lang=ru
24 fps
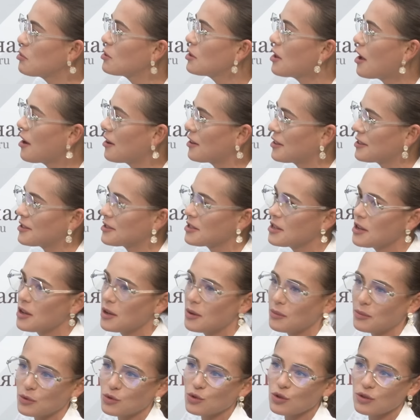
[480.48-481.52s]
плакать,
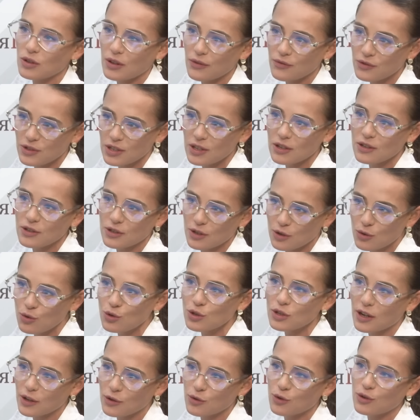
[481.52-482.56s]
потому что там все эти
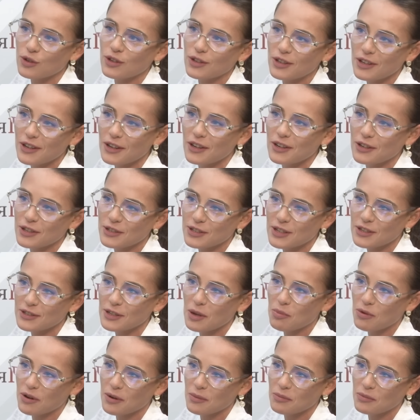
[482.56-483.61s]
люди, которые ехали за
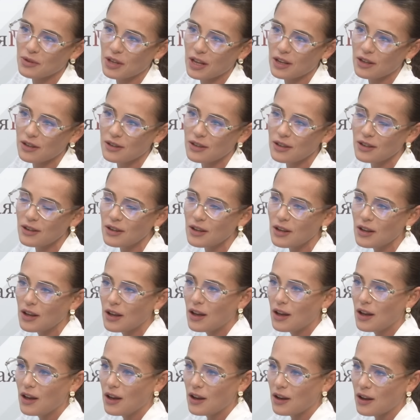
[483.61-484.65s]
запахом тайги,
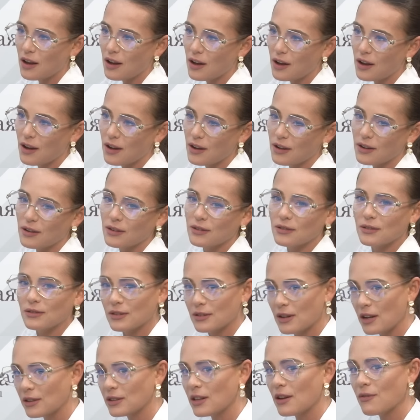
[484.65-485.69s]
а
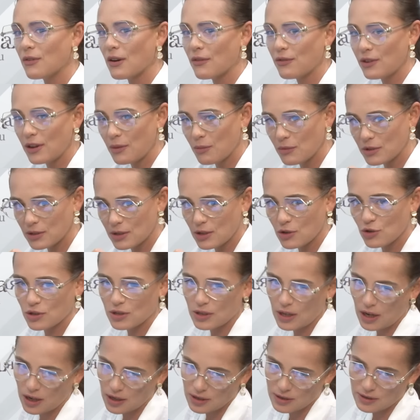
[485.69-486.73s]
когда во время, значит,
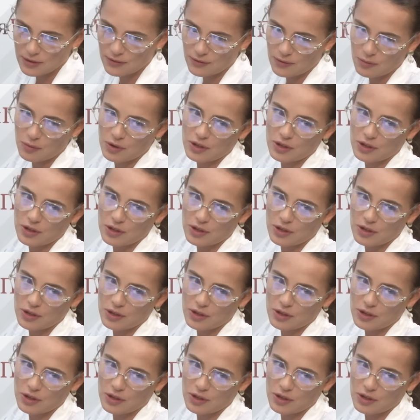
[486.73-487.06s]
строительства